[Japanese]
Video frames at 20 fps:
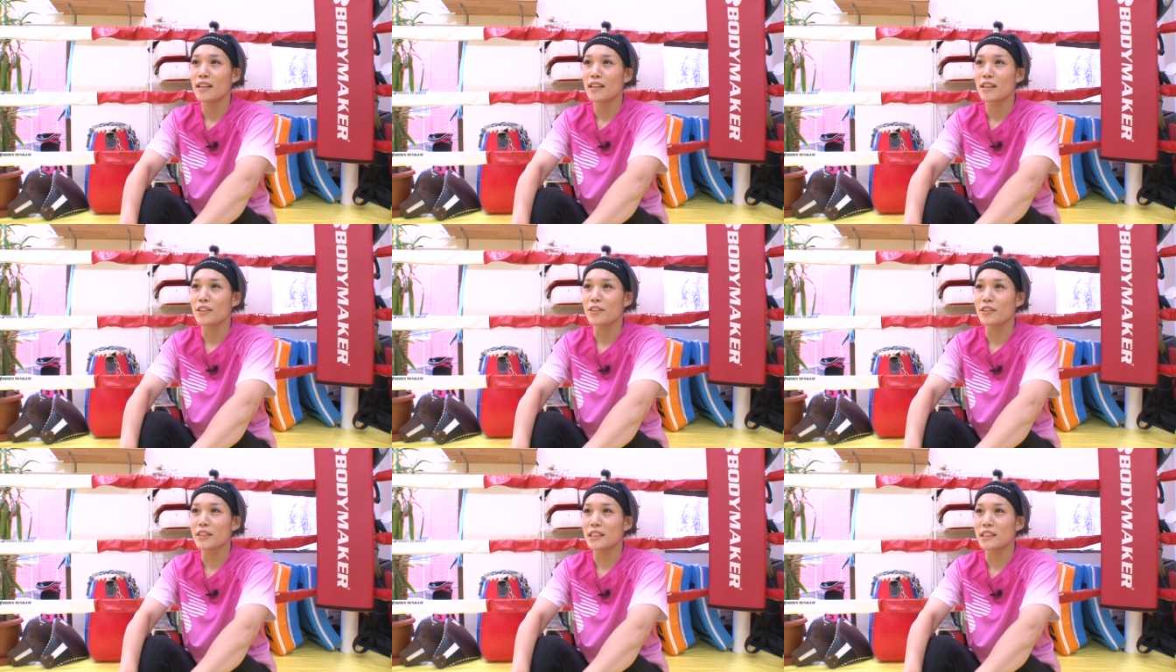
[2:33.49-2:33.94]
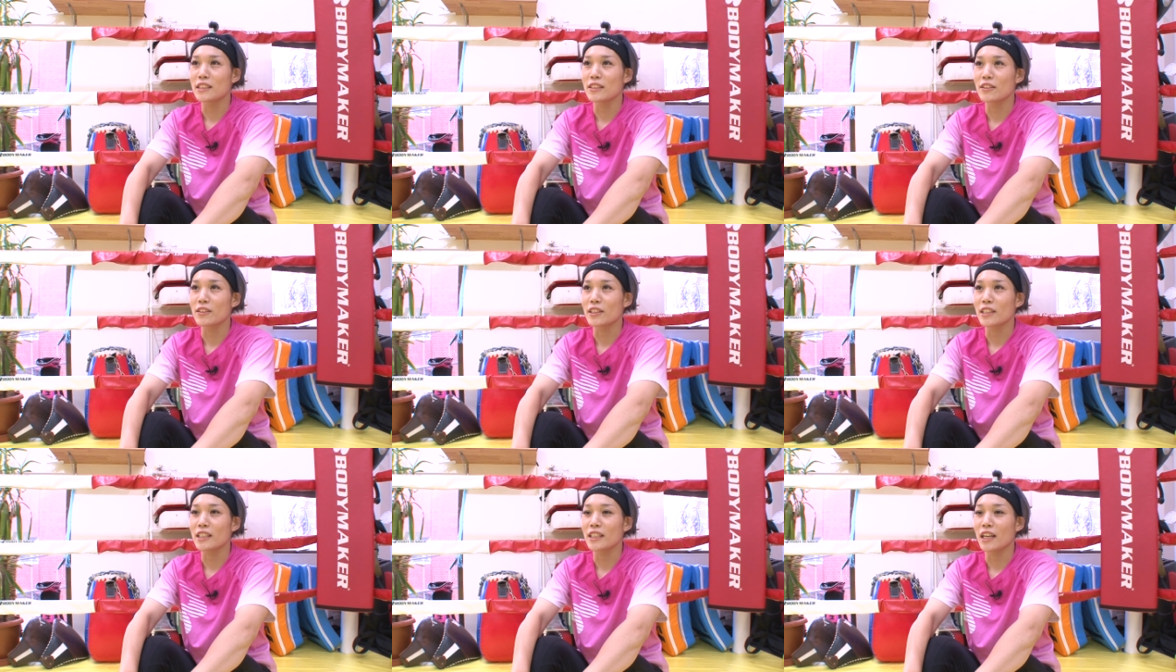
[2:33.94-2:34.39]
より一
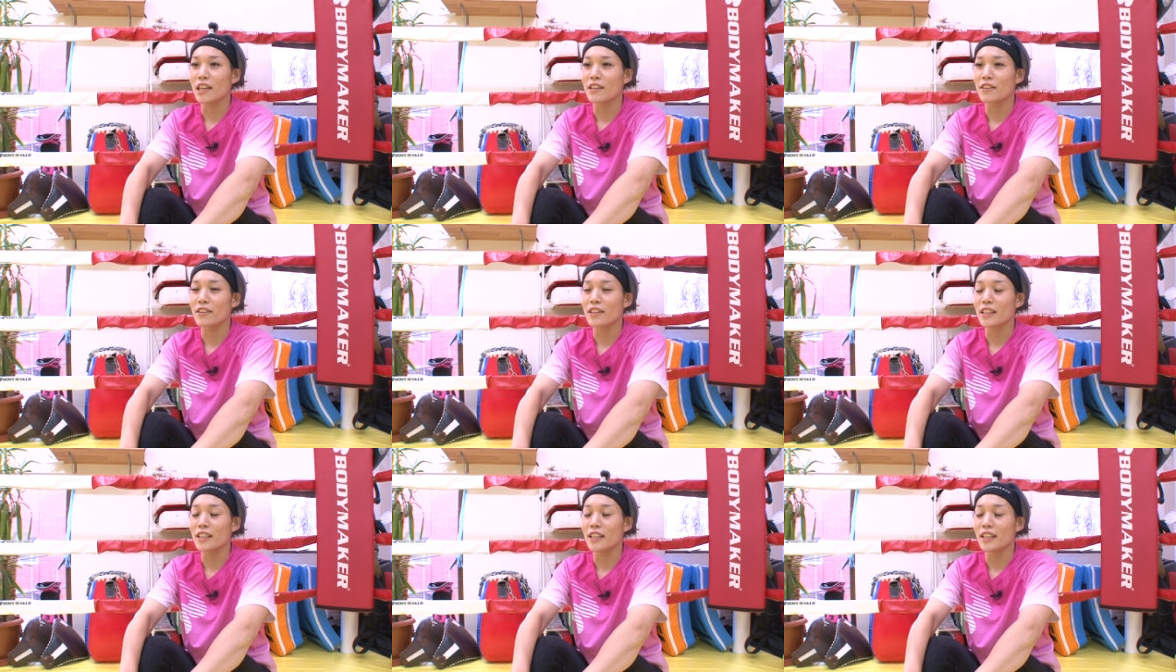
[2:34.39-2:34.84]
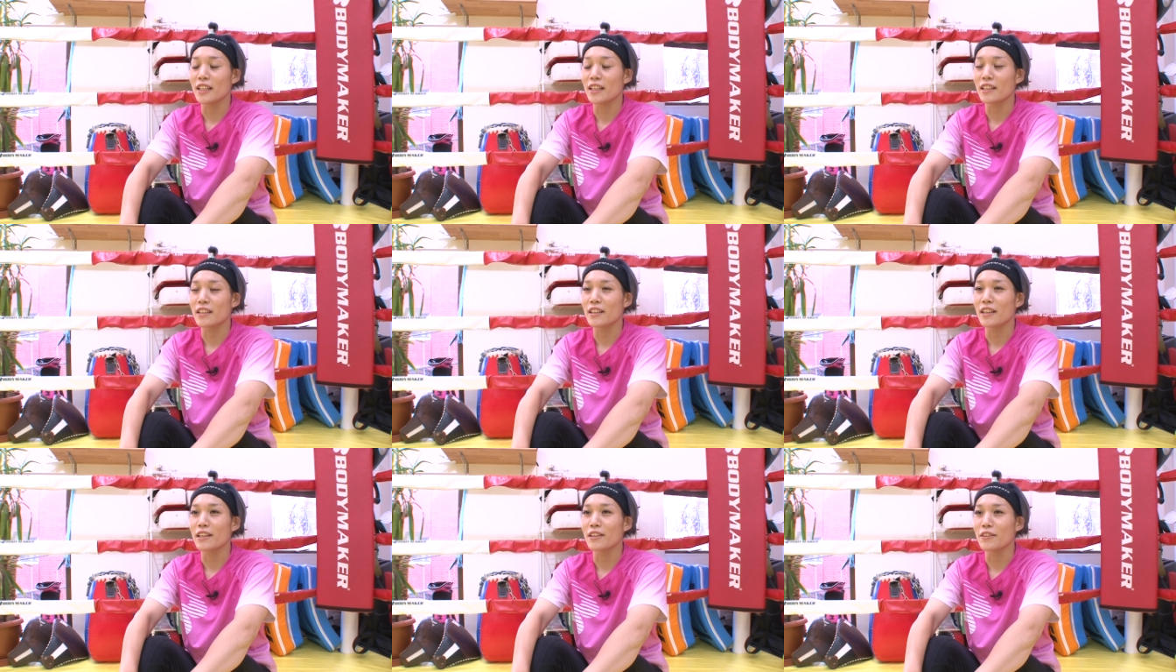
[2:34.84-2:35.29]
層気合を入れてで
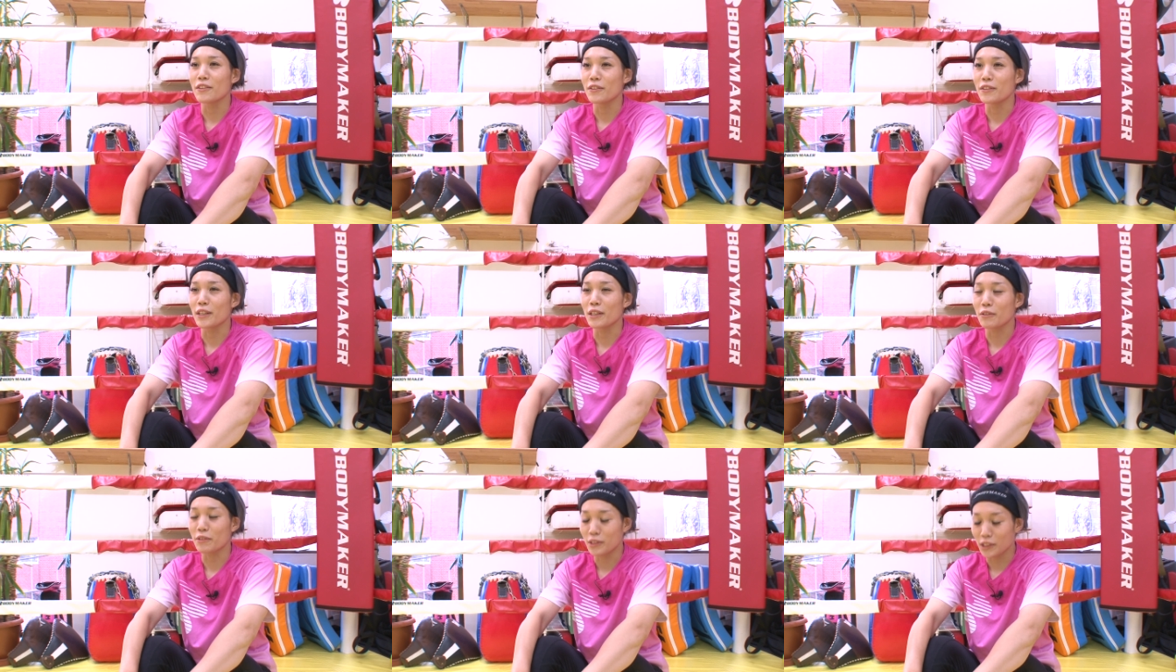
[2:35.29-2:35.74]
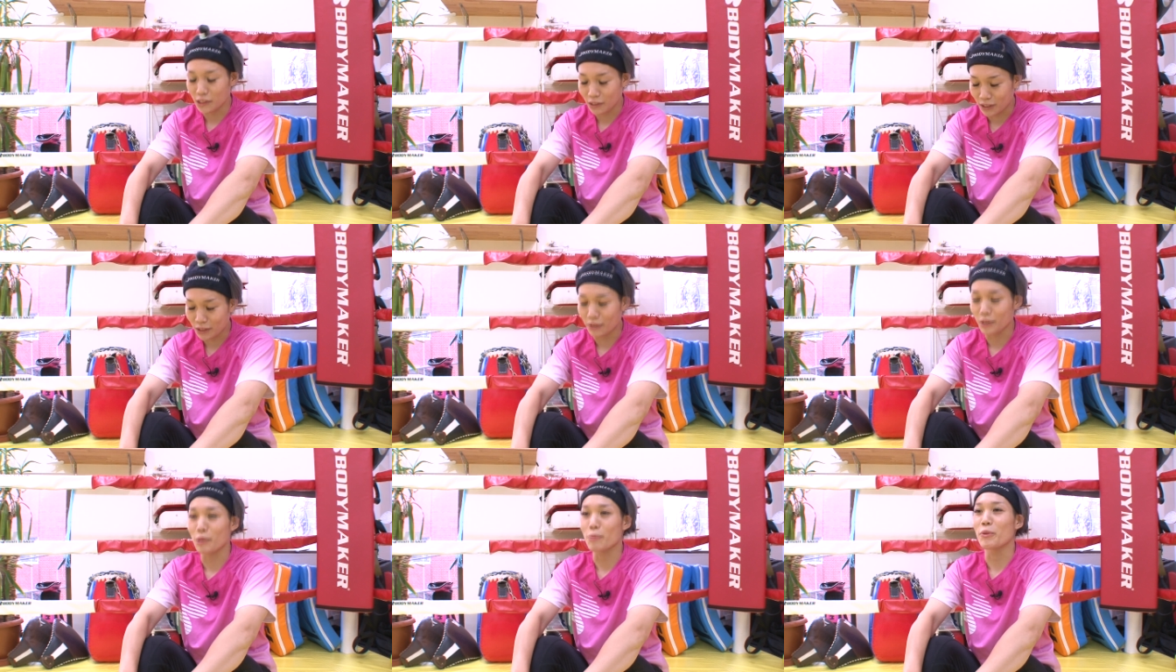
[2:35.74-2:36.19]
きているので
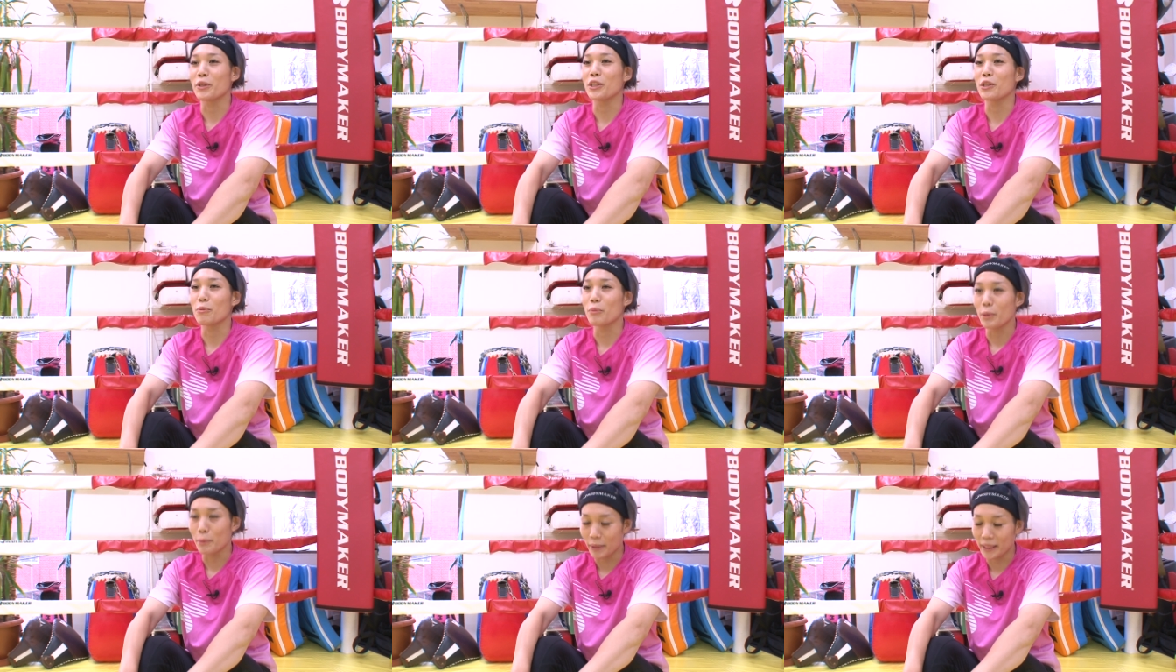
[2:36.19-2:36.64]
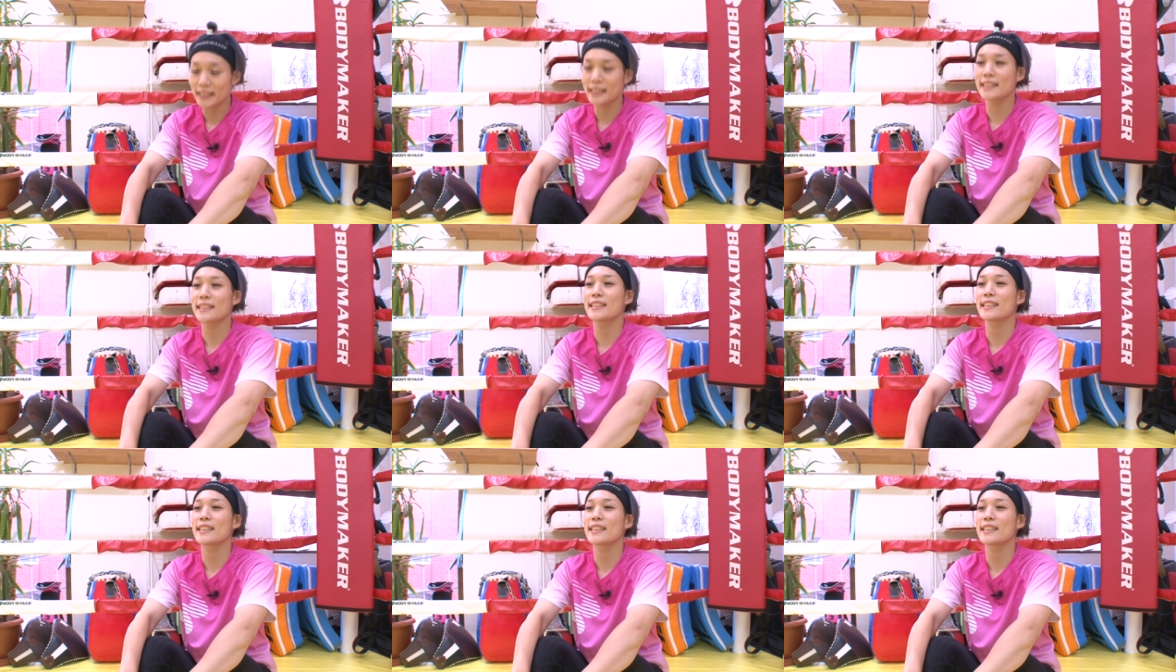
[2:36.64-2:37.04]
コンディションはとてもいいと思います。